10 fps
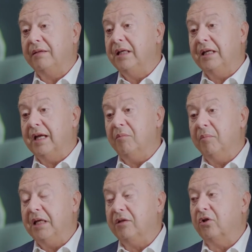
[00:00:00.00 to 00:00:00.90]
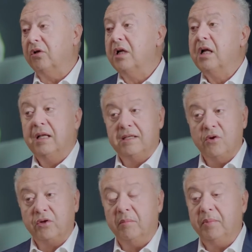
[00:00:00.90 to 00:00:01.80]
antiche, il mito, le
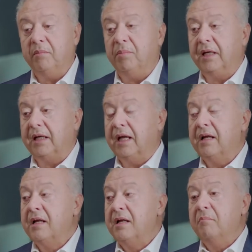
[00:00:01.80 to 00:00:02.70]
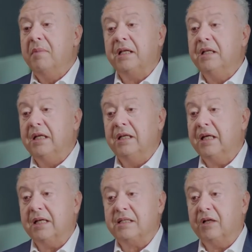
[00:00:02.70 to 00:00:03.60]
storie bibliche.
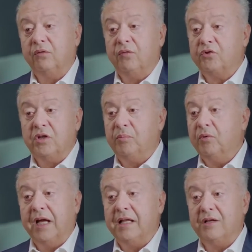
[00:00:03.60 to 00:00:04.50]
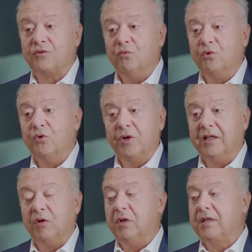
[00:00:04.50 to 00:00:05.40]
Bernini, che è stato forse il più grande scultore
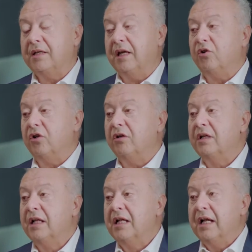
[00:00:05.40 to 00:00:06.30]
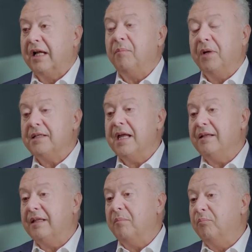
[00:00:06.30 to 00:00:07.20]
di quel secolo,
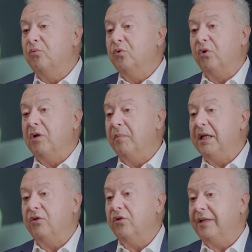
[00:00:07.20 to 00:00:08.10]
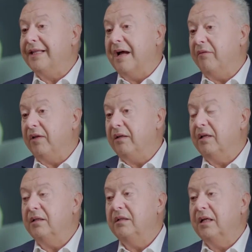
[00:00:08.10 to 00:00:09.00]
rappresenta appunto il mito di
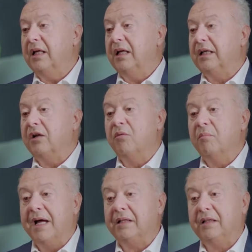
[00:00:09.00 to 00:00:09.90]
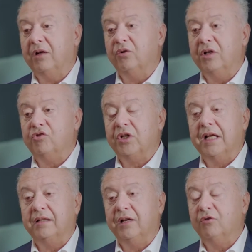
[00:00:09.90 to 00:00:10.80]
David eh, che combatte con il
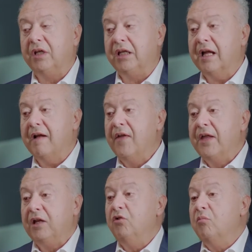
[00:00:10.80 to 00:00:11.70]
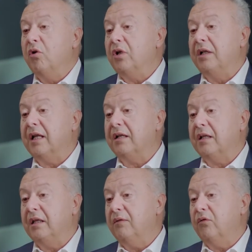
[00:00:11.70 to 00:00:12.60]
gigante Golia in un modo
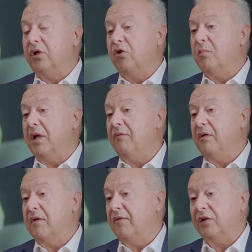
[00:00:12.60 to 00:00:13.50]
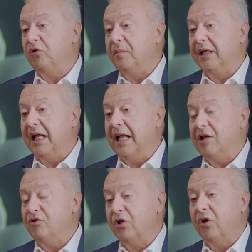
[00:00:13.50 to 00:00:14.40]
alternativo di come l'aveva fatto
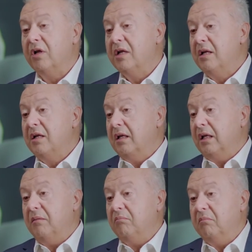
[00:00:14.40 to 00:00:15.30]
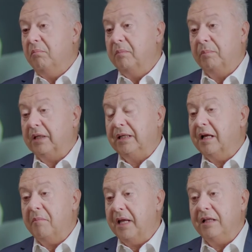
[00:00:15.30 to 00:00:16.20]
Michelangelo in,
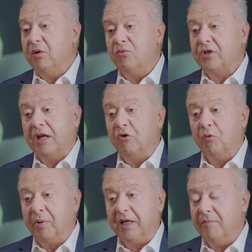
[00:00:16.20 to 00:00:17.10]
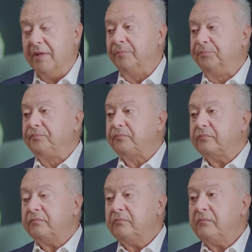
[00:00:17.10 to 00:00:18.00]
praticamente un secolo prima,
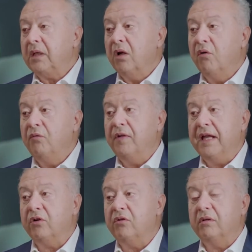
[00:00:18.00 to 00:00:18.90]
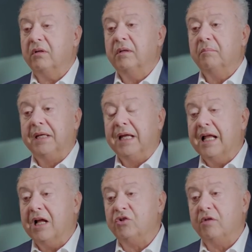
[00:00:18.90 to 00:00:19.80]
ovvero
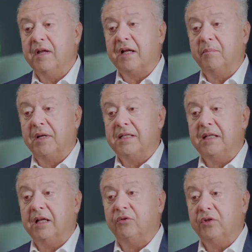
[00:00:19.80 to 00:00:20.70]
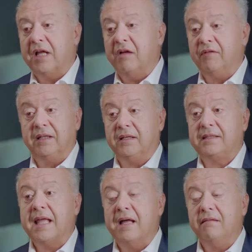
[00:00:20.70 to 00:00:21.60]
Michelangelo aveva rappresentato David
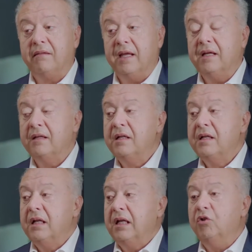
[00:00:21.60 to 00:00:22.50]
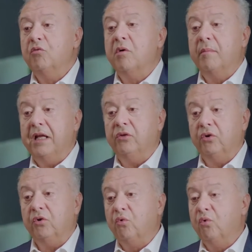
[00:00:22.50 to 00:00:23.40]
stante, in un momento
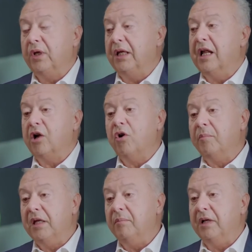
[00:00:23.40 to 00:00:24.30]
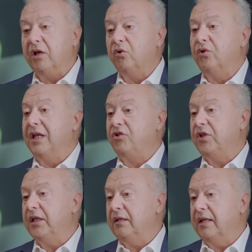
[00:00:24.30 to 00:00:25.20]
in cui l'eroe biblico
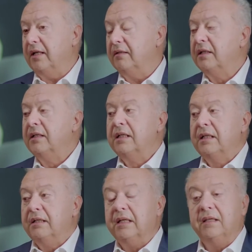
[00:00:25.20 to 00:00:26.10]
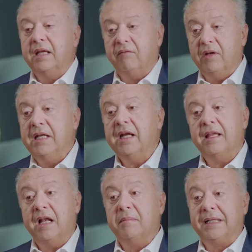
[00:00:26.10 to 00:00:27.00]
decide di intervenire
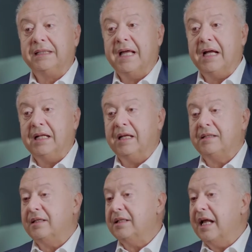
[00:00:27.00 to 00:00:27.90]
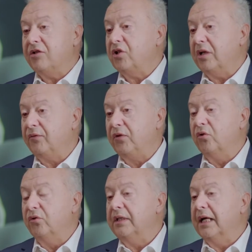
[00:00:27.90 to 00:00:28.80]
nella battaglia, si slaccia la
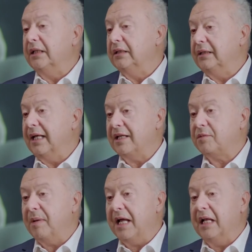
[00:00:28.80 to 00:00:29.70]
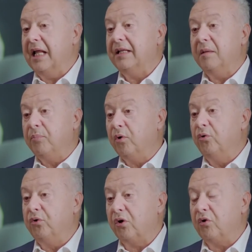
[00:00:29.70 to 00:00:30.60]
fionda dalla spalla ed è
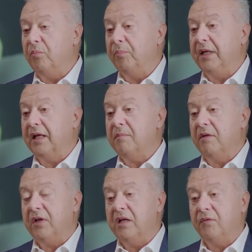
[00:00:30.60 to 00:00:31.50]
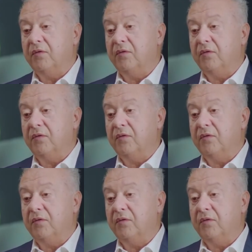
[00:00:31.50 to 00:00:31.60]
pronto a colpire, ma viene